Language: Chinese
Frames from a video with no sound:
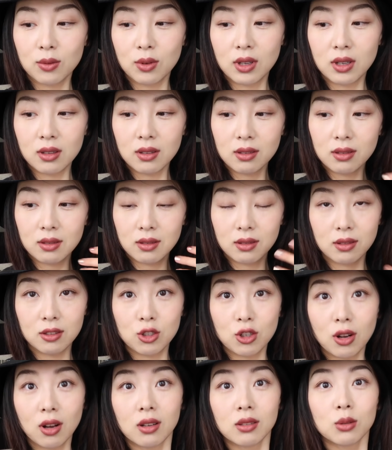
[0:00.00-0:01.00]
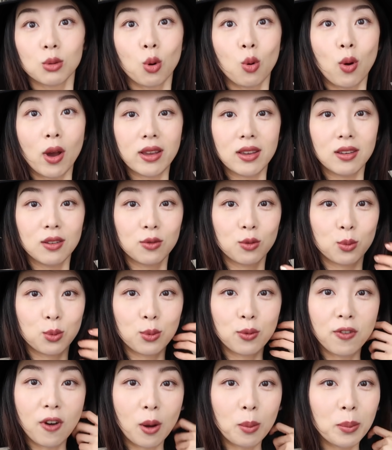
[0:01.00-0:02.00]
因为你知道，就换衣服
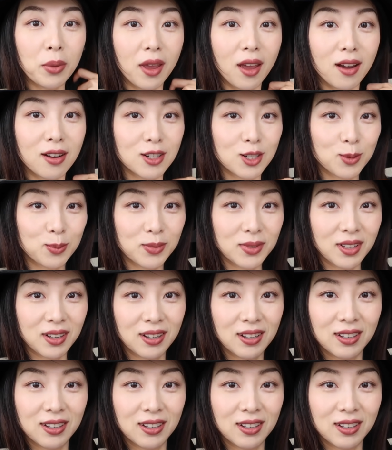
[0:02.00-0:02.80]
不方便啊什么的。